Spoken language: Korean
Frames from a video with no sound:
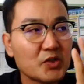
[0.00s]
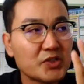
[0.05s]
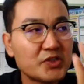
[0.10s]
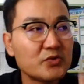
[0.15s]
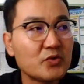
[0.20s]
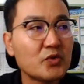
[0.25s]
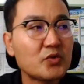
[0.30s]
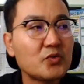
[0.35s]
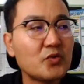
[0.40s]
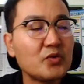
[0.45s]

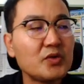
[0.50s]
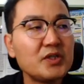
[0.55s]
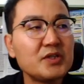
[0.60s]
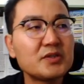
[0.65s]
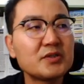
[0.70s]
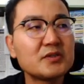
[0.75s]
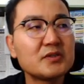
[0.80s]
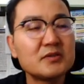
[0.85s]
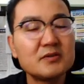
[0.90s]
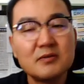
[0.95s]

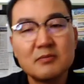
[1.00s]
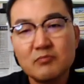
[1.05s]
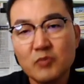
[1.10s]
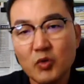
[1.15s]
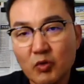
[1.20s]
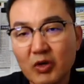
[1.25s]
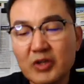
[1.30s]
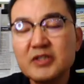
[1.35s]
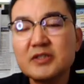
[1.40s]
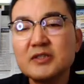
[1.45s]
신원동이든
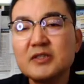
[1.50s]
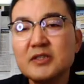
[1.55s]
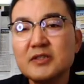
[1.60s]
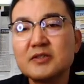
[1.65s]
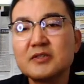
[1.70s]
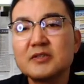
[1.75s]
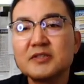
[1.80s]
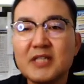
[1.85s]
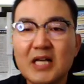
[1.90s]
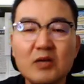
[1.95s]
원흥이든